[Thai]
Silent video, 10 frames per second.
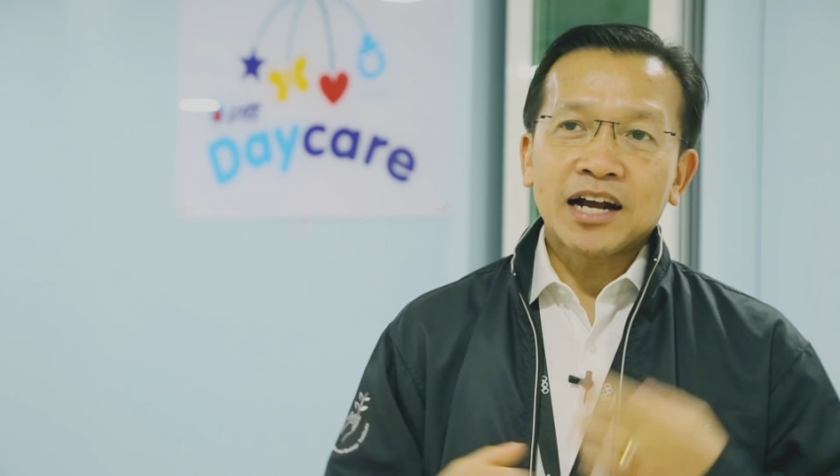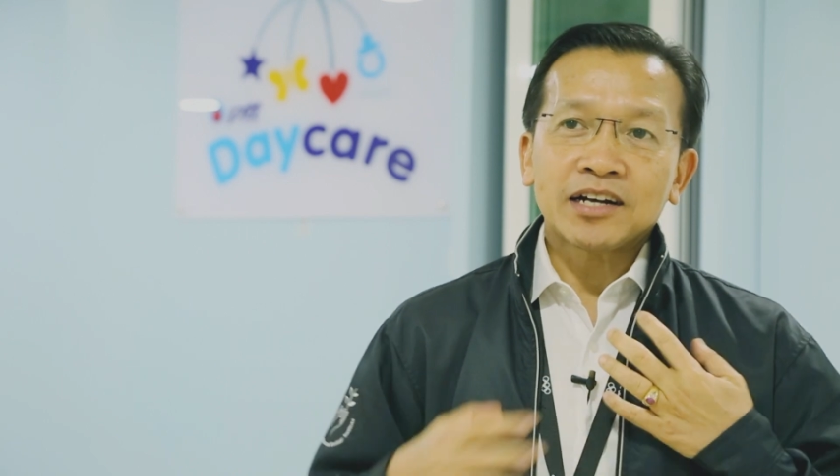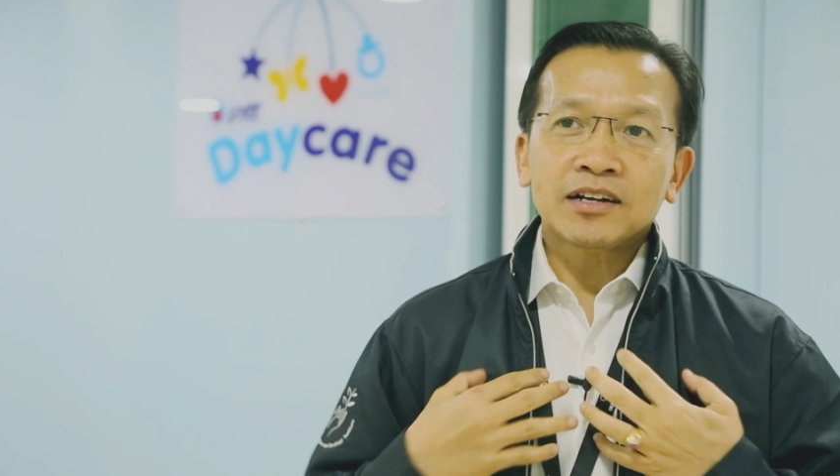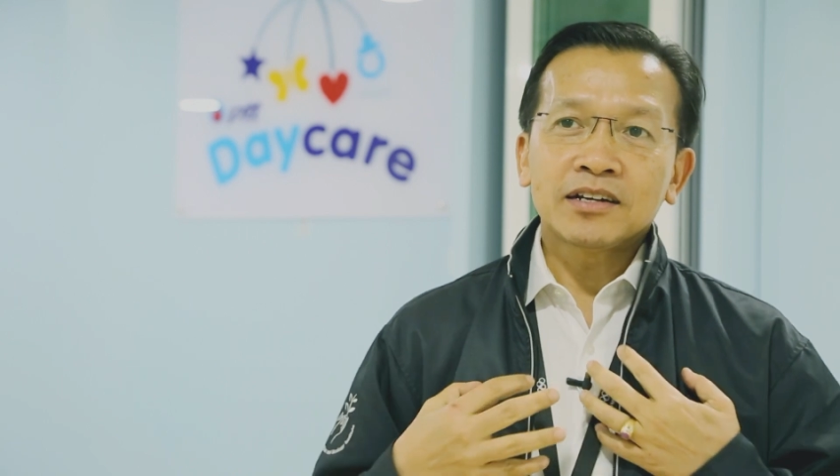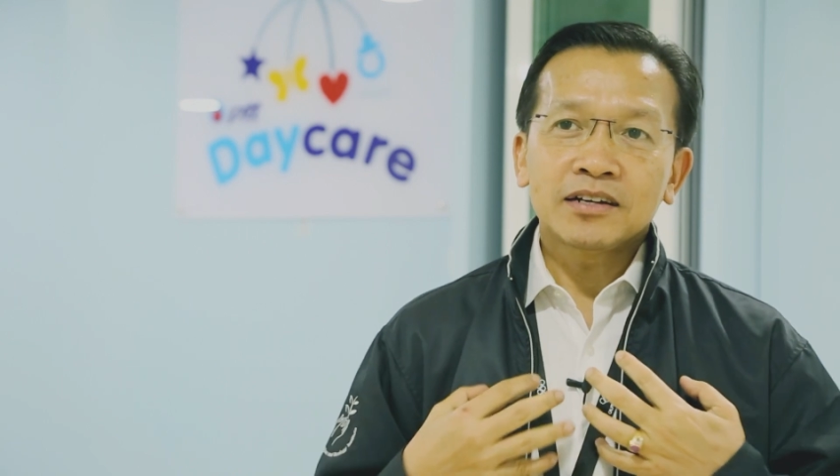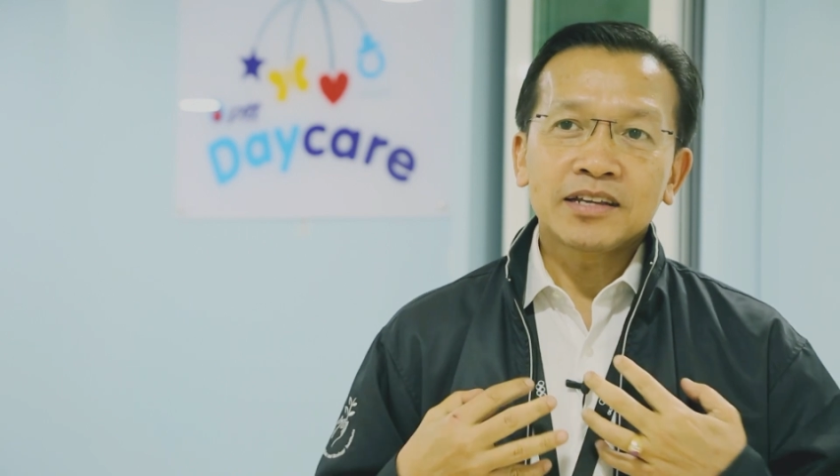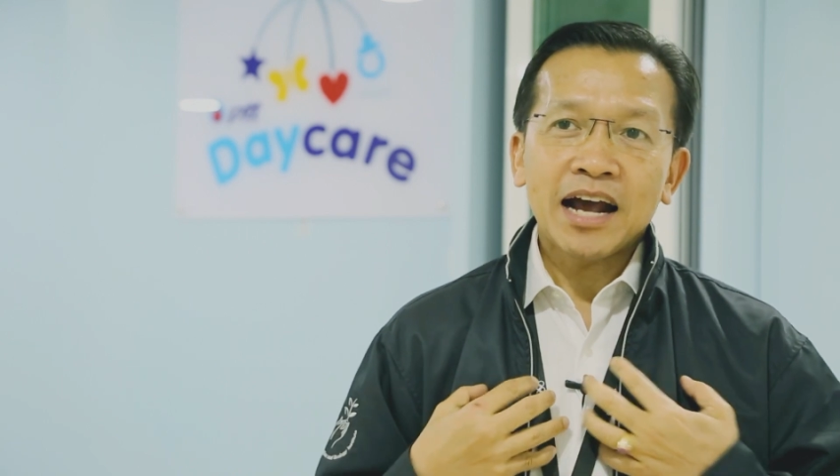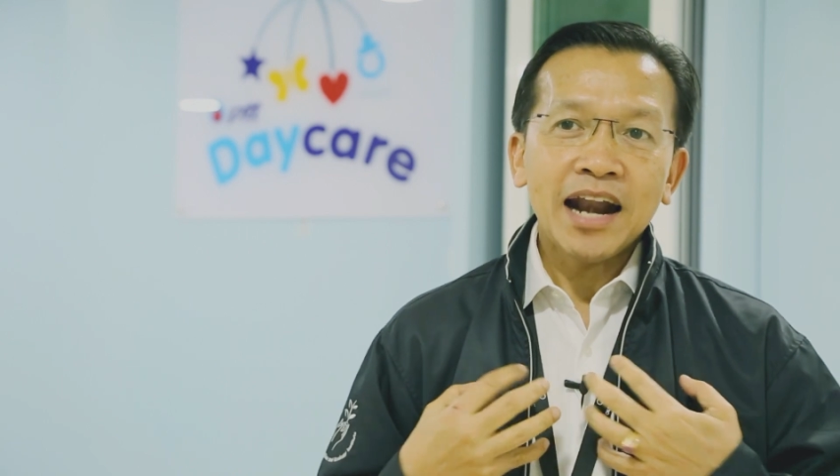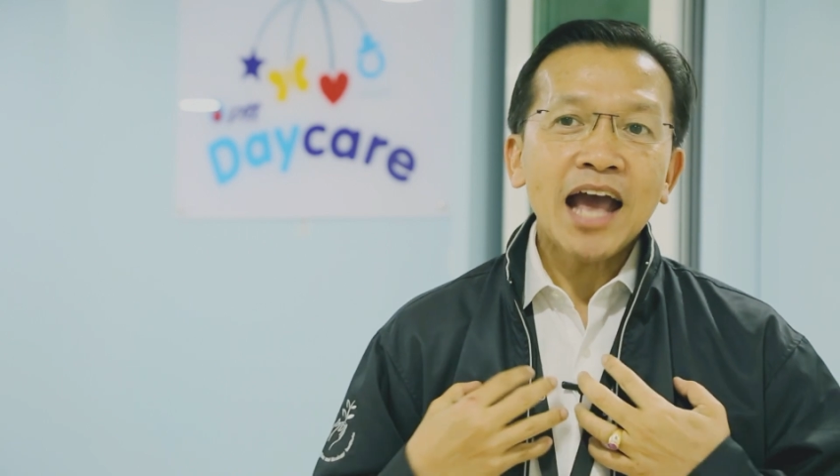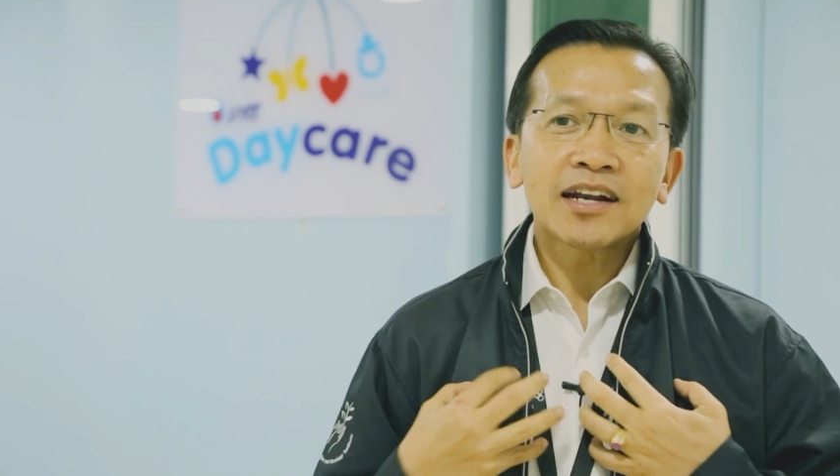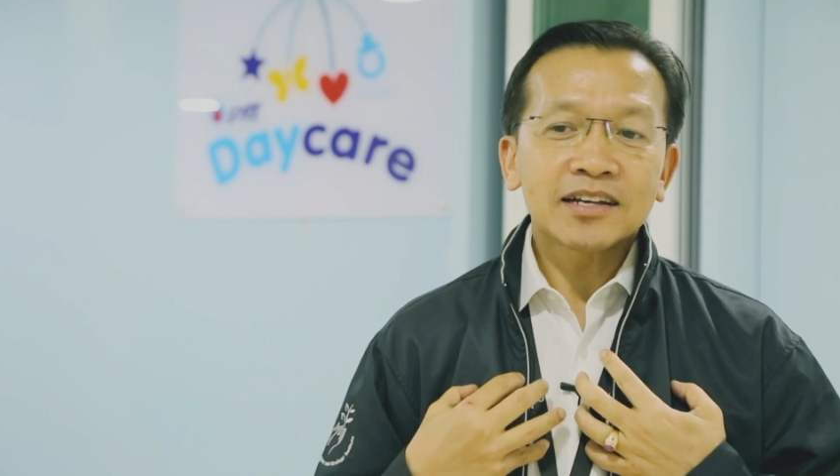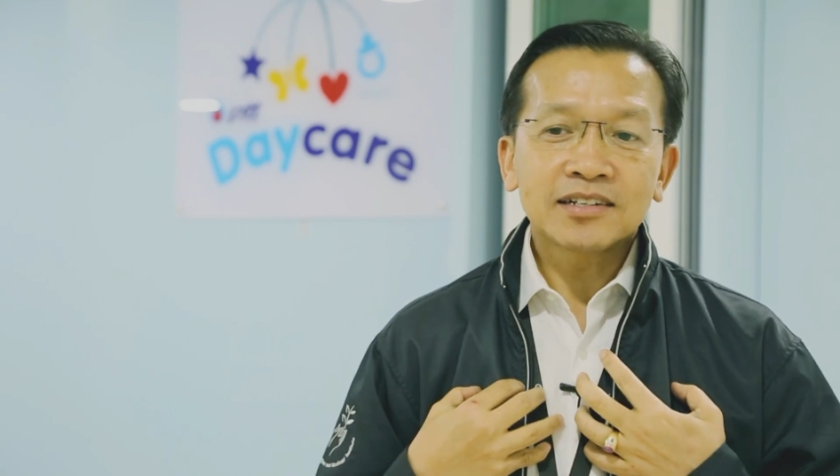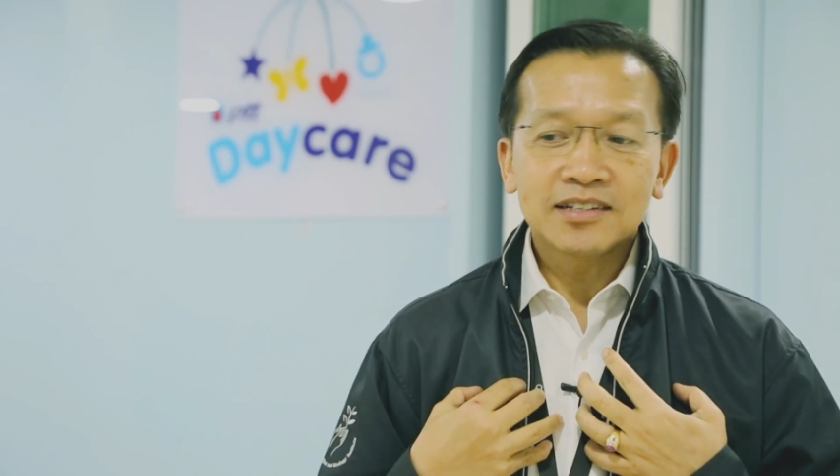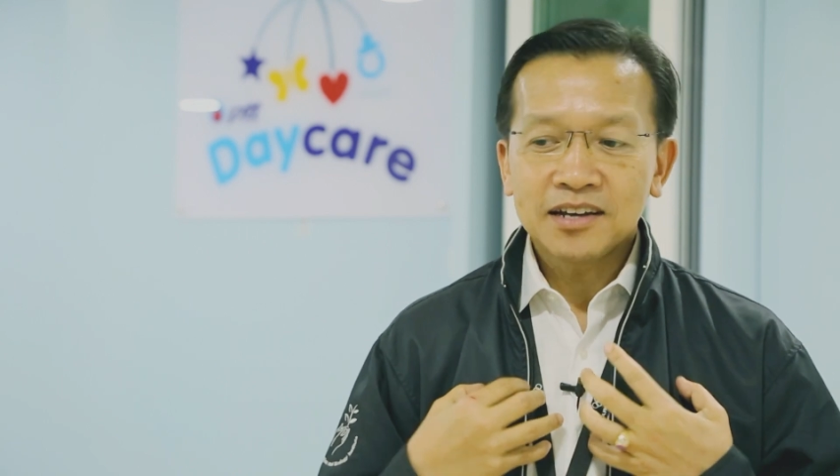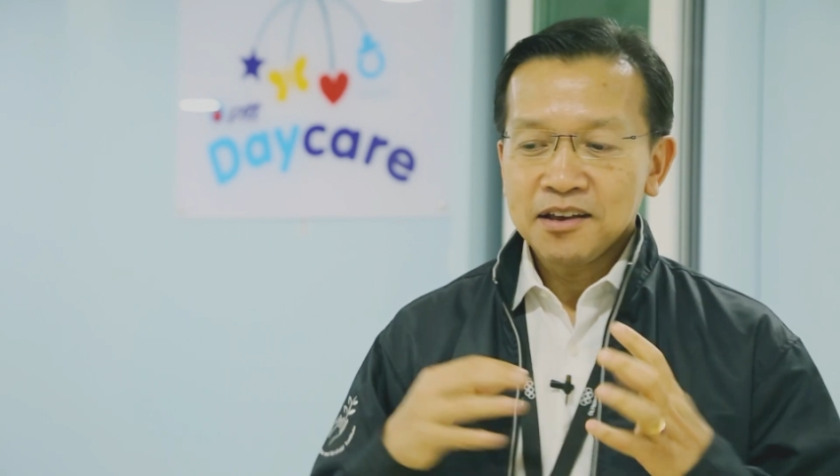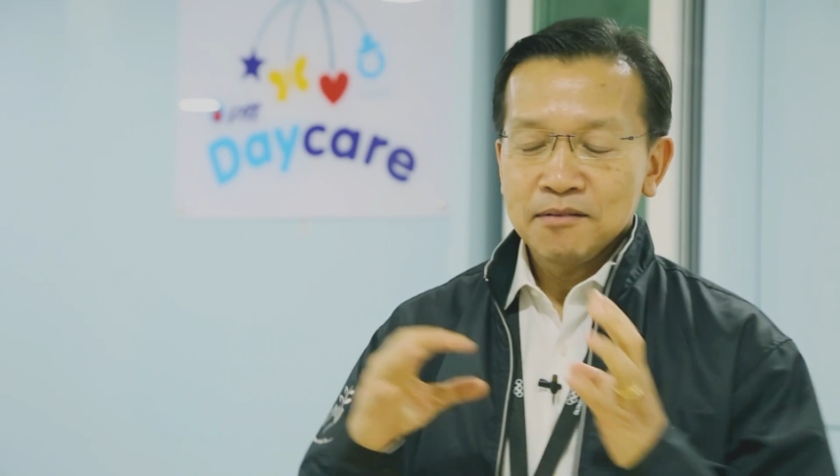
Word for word: ย่างอย่างแรกเลยคือ